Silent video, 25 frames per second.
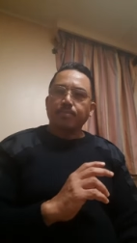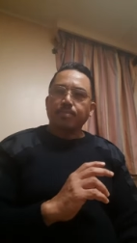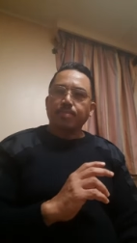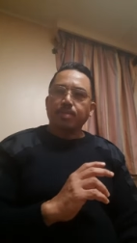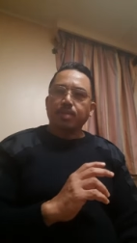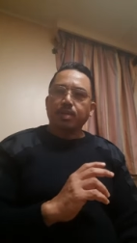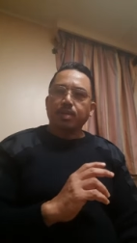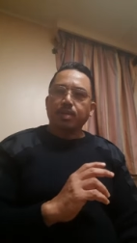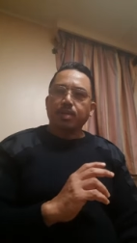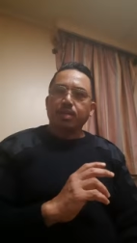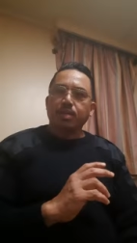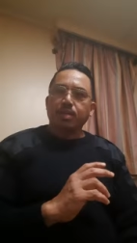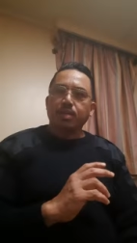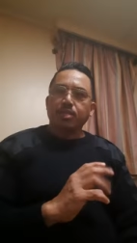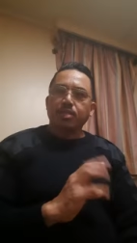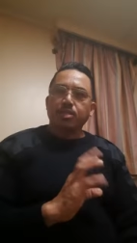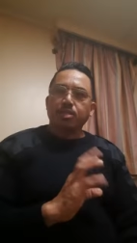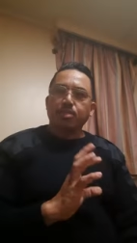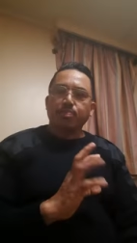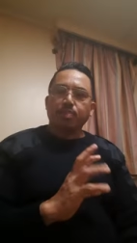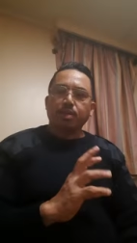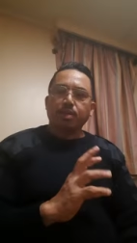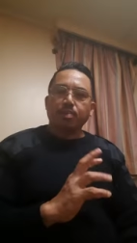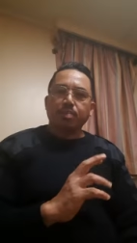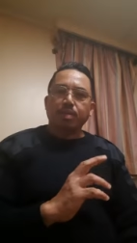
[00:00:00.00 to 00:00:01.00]
uh, sa
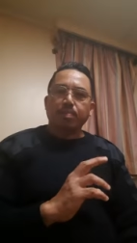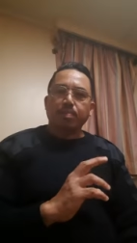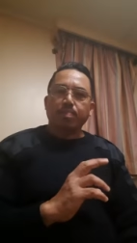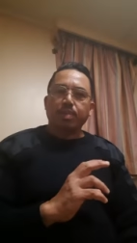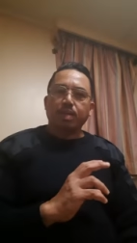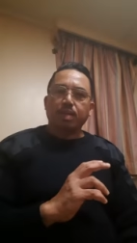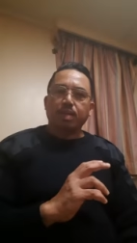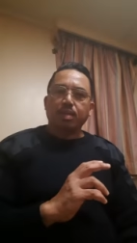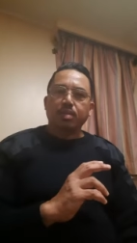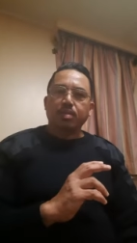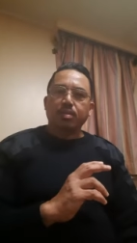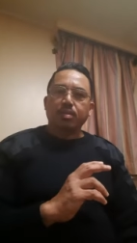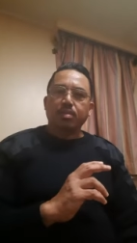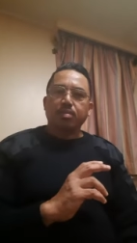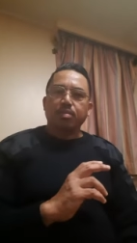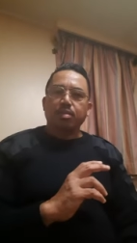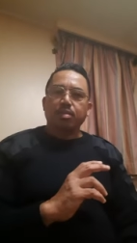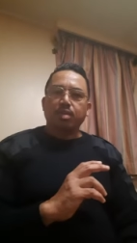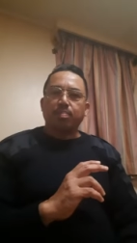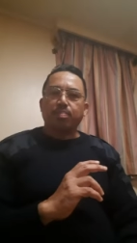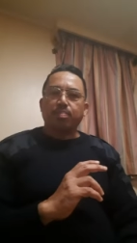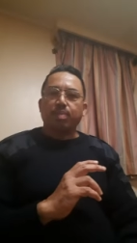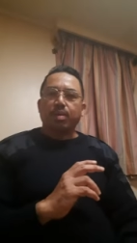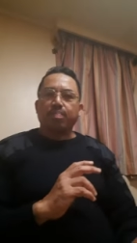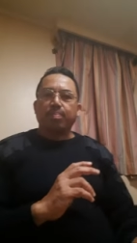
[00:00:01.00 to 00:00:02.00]
pagbablog no
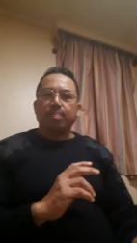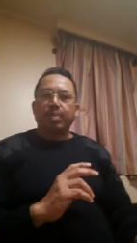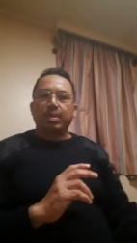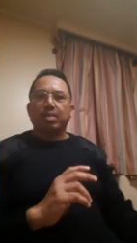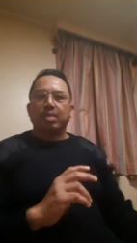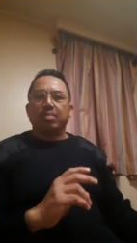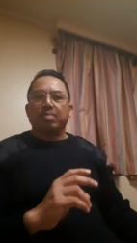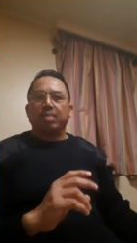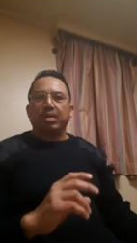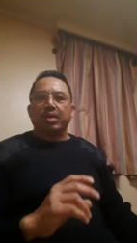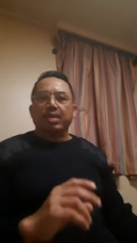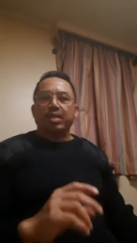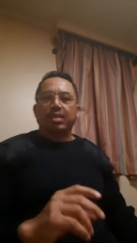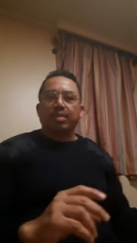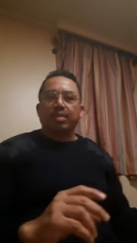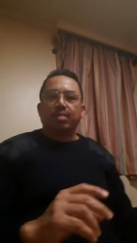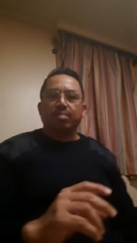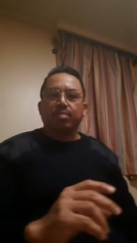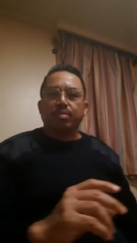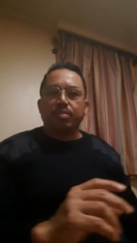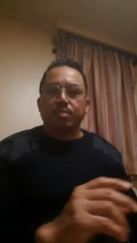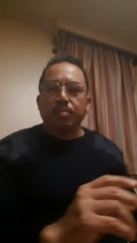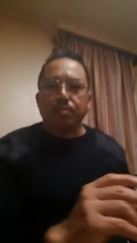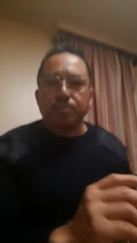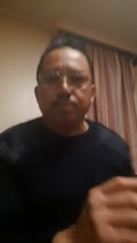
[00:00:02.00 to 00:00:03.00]
ipapaliwanag mo